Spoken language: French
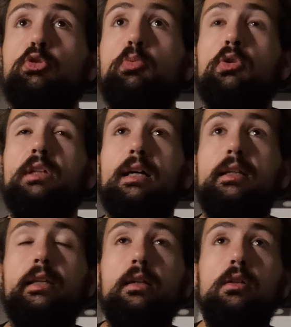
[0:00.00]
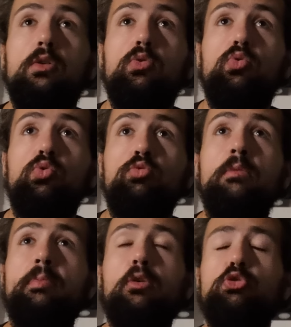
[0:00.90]
Tu prends une raclée, ou
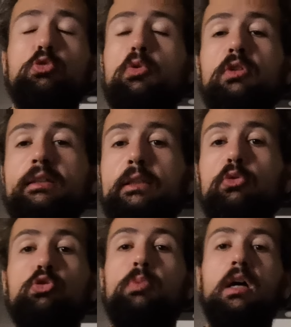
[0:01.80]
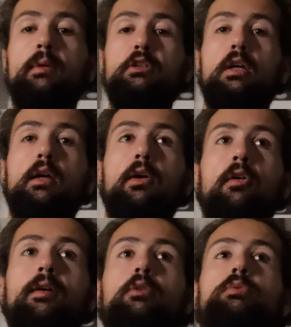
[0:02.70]
même pas quand tu prends une raclée, quand tu perds un match,
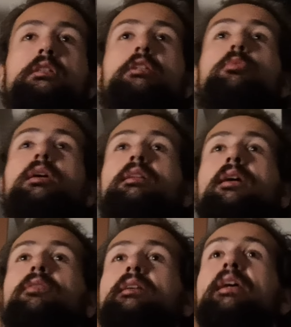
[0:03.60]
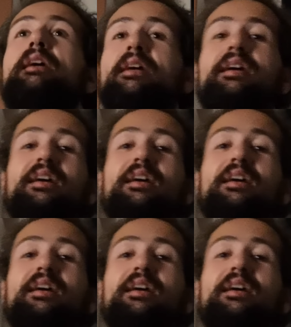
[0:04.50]
on va continuer à travailler